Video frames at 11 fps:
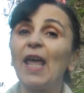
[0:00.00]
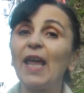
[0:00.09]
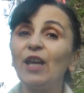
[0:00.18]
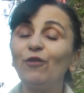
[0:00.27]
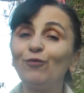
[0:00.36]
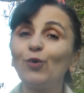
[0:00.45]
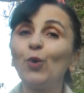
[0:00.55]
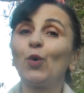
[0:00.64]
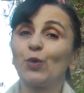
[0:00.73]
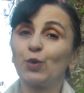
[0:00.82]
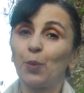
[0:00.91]
et il
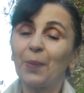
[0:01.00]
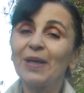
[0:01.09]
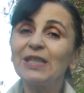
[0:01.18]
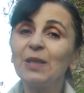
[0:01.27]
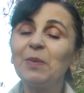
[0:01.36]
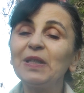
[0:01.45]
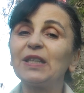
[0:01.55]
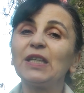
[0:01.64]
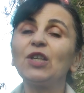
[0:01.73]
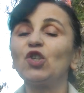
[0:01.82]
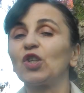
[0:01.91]
faut se
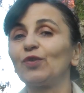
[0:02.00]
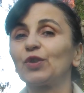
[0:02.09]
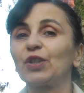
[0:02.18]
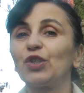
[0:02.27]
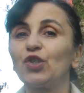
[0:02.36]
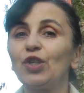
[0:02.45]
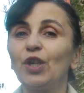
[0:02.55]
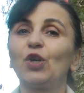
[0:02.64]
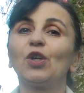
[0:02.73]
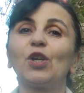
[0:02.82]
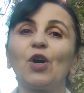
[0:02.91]
précipiter chez votre
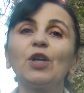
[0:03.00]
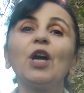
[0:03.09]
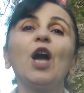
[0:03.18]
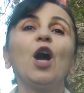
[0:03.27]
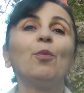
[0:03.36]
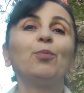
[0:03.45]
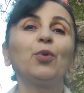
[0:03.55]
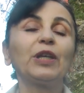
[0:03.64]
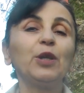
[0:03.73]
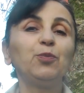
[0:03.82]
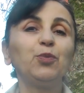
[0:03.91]
gynécologue pour
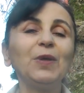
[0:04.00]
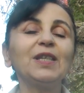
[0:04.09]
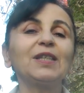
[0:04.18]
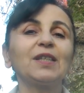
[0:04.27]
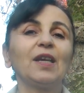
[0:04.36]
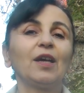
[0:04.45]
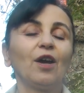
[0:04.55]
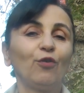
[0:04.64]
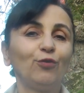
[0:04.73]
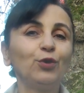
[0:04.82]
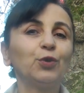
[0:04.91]
qu'il puisse
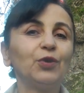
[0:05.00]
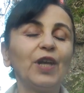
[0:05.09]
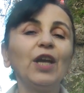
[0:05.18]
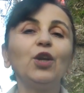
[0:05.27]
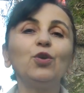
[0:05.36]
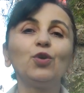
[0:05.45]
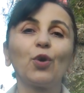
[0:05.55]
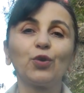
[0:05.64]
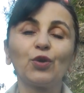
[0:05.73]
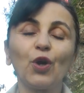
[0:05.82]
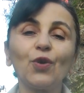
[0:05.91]
vous donner une
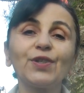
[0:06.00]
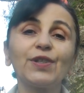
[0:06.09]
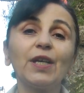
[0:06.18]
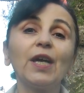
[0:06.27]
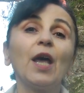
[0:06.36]
ordonnance